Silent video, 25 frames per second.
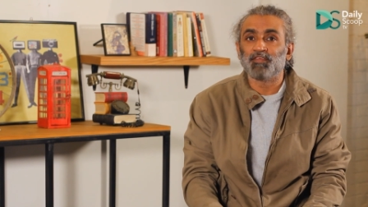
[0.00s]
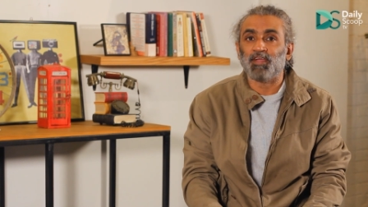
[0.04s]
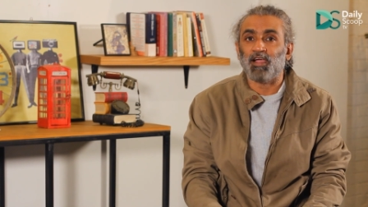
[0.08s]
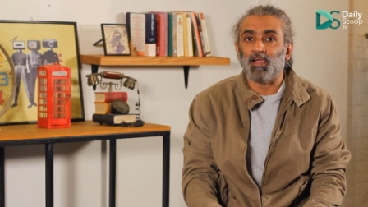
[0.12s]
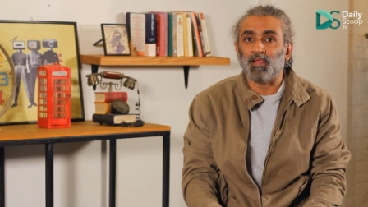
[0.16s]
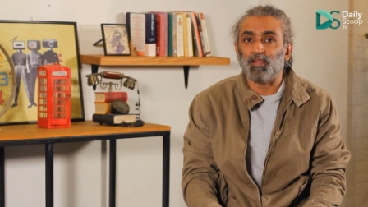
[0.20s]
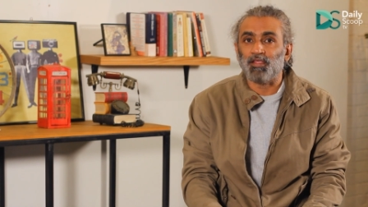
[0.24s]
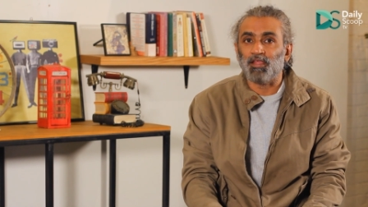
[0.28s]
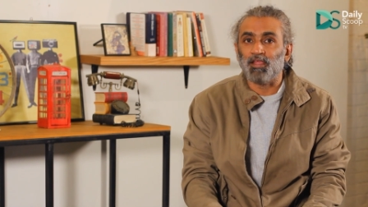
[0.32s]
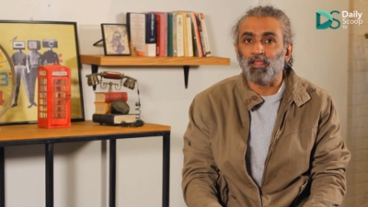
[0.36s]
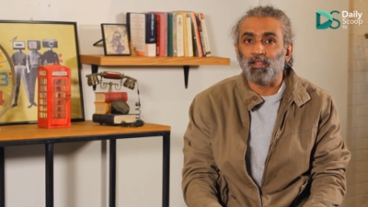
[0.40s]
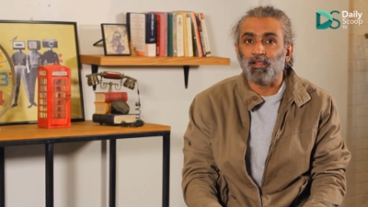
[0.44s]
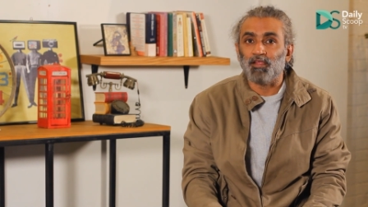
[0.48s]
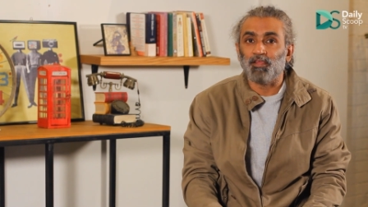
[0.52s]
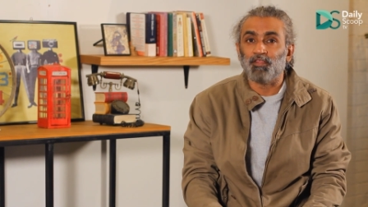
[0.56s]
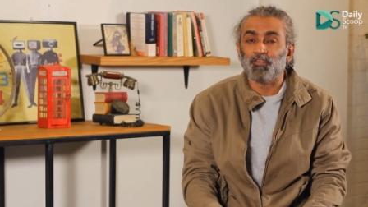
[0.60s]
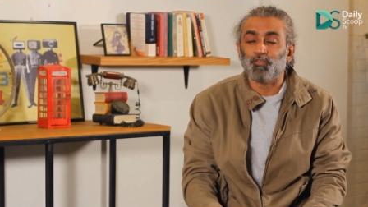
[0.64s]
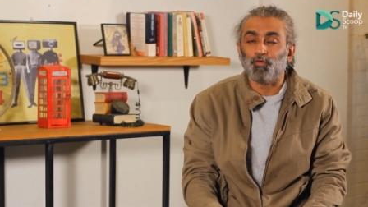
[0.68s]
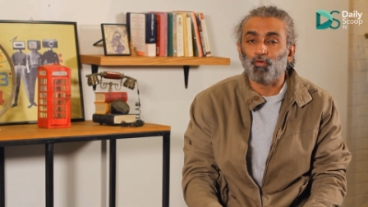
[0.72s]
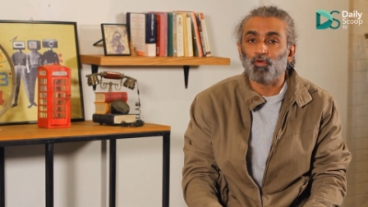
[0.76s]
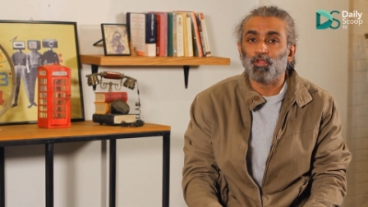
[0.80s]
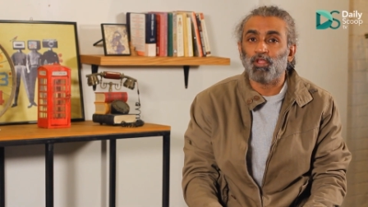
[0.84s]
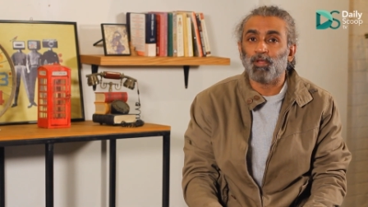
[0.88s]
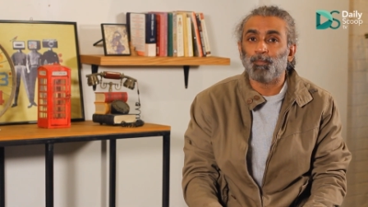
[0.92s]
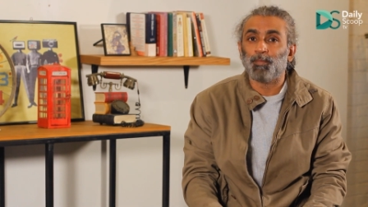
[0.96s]
जहांगीर
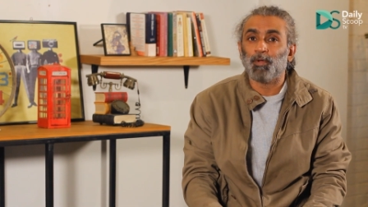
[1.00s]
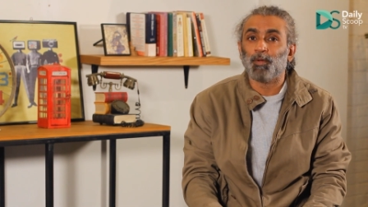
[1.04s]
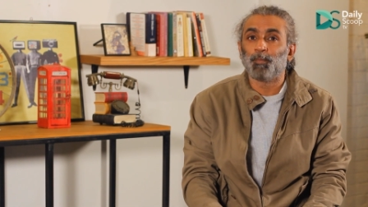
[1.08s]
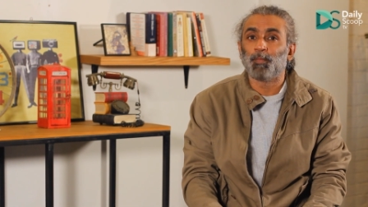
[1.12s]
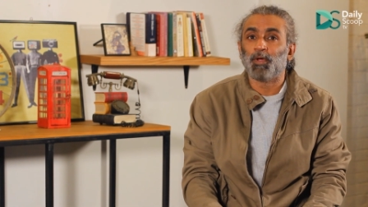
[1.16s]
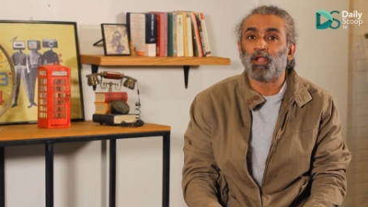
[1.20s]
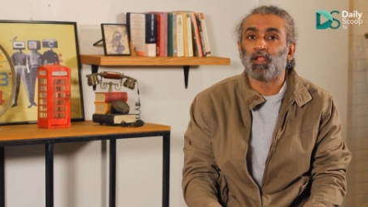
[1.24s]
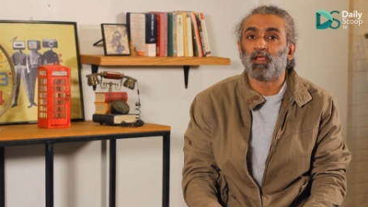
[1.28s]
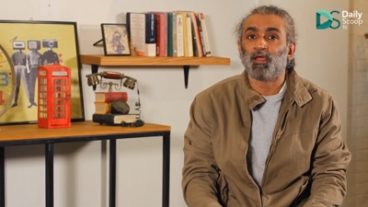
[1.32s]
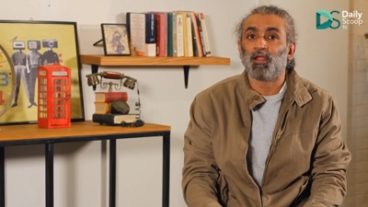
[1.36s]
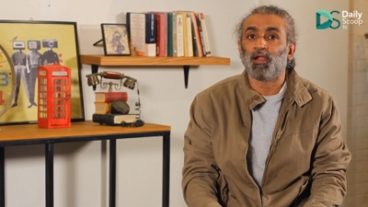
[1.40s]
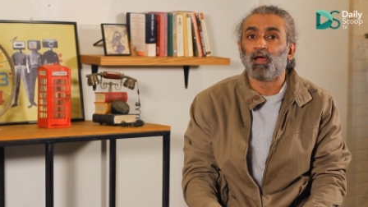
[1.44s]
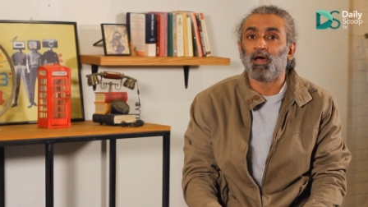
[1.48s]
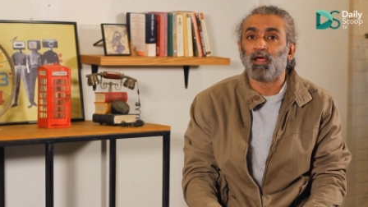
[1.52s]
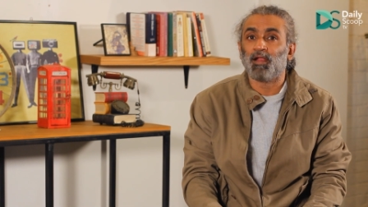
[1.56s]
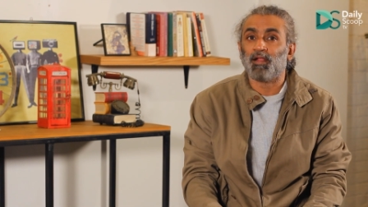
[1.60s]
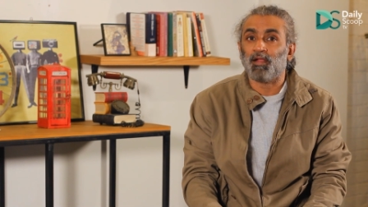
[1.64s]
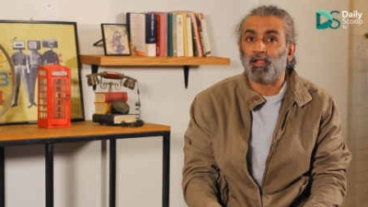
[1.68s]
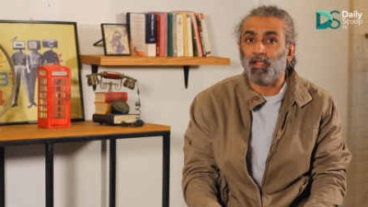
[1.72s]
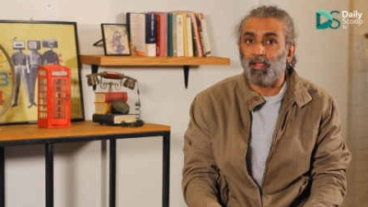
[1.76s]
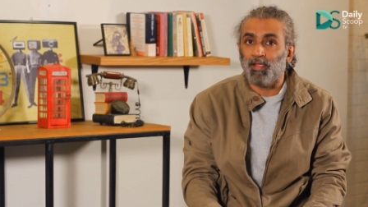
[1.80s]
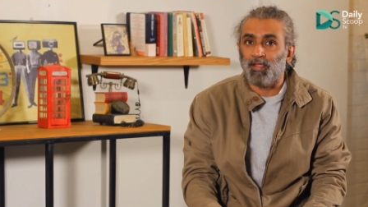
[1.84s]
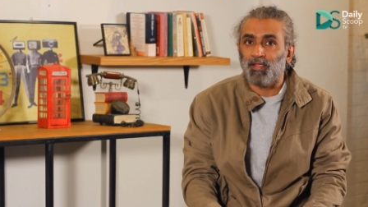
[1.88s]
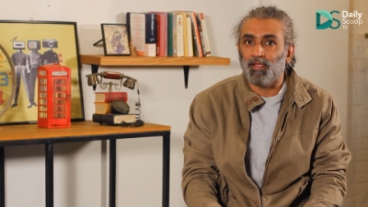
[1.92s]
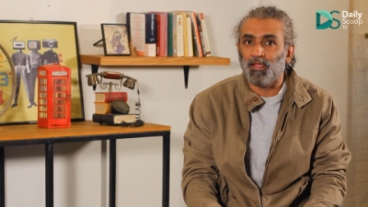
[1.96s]
इस अहदे पर बरकरार
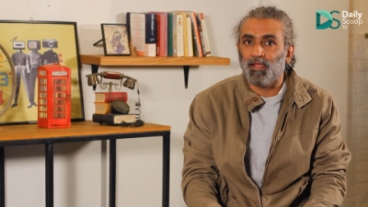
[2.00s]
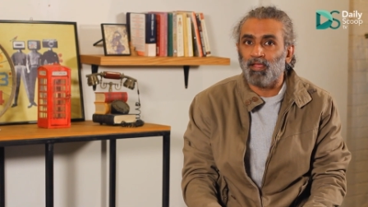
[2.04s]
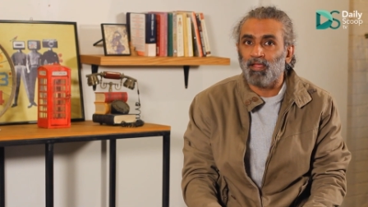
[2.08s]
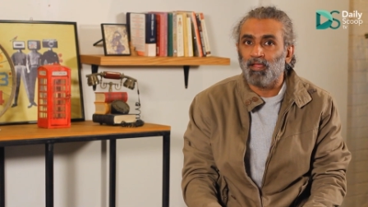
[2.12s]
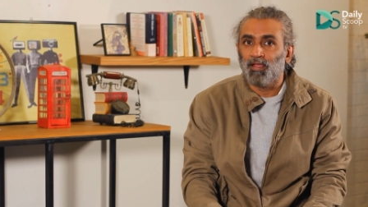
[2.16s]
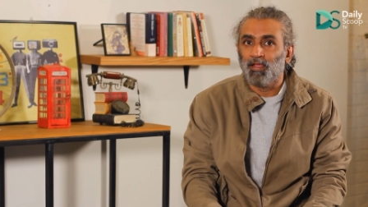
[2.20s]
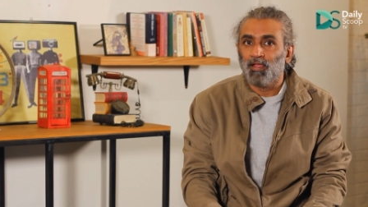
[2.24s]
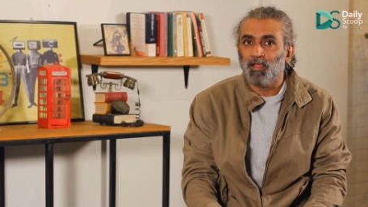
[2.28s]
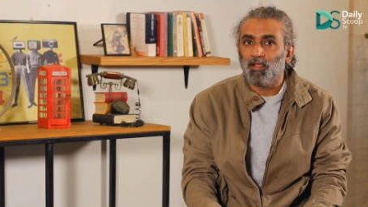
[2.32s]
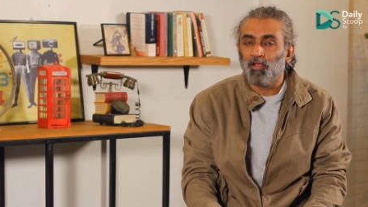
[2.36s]
रहेंगे